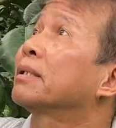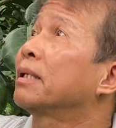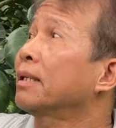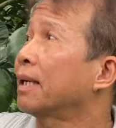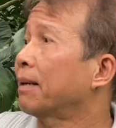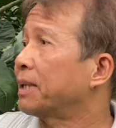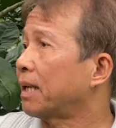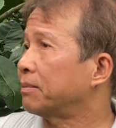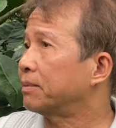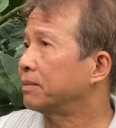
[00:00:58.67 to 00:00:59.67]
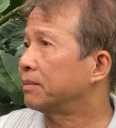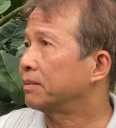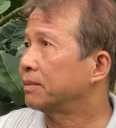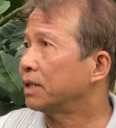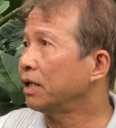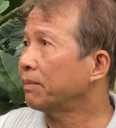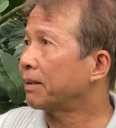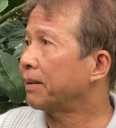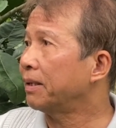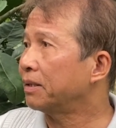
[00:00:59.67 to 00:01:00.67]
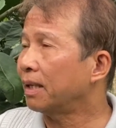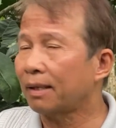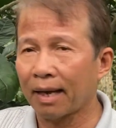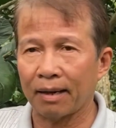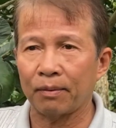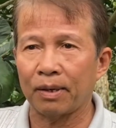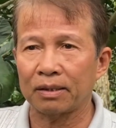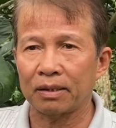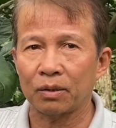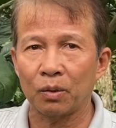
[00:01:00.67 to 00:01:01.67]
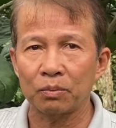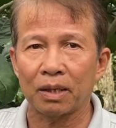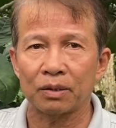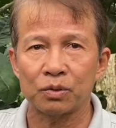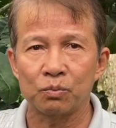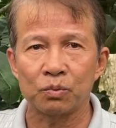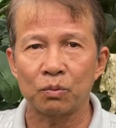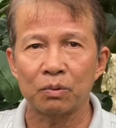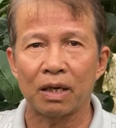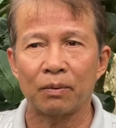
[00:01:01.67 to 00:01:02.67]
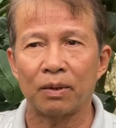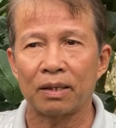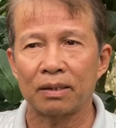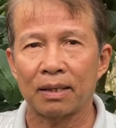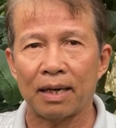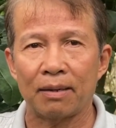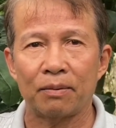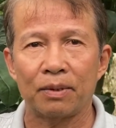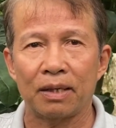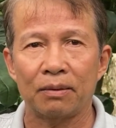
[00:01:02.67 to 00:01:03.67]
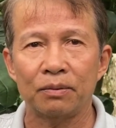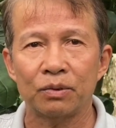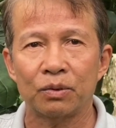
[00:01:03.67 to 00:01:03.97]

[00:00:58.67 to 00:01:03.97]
chiết ra mình trồng chiết mà phải lựa nhánh đàng hoàng cho tốt đàng sung túc đàng hoàng cao gáo